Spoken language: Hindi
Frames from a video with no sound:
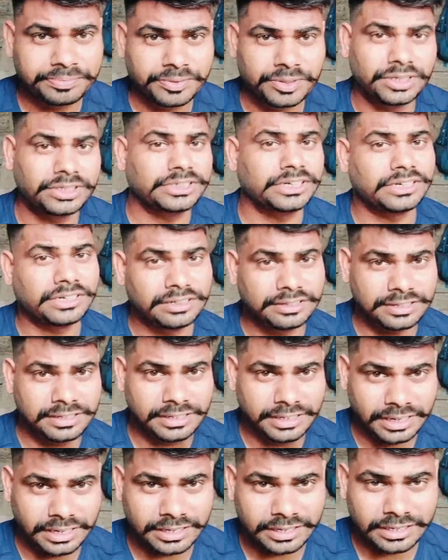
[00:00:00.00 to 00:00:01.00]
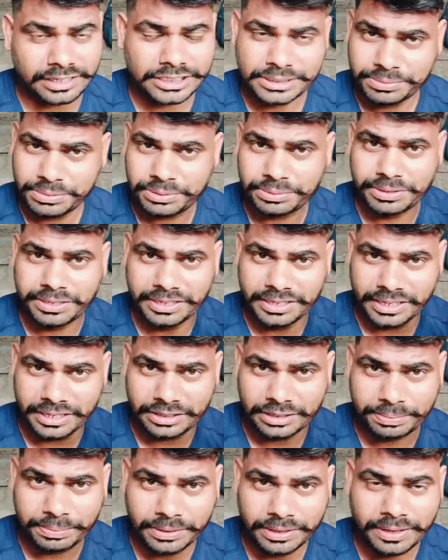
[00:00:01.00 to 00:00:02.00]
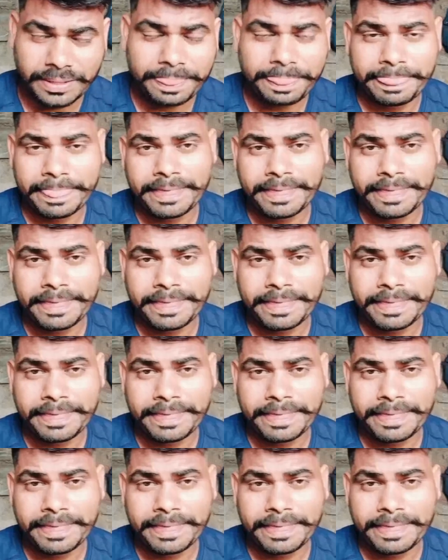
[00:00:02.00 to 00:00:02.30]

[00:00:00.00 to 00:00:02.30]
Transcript: तो ऐसा गलती ना करें समझ में नहीं आए तो अपना